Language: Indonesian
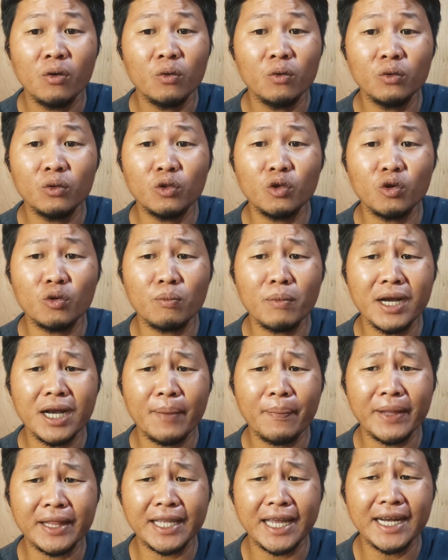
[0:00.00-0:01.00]
untuk
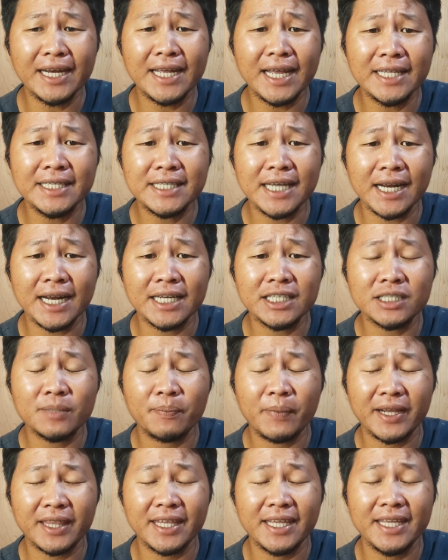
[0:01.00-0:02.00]
mendapatkan ganjaran
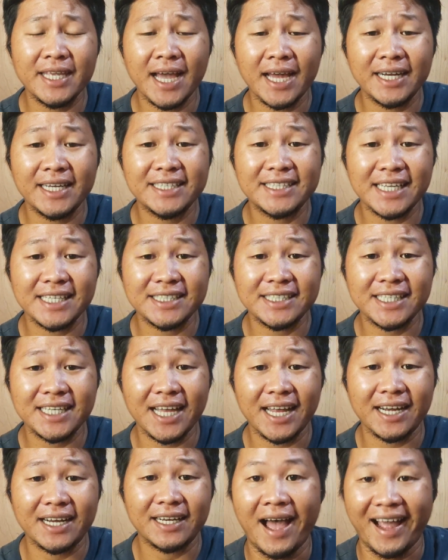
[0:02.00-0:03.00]
seperti yang dijanjikan.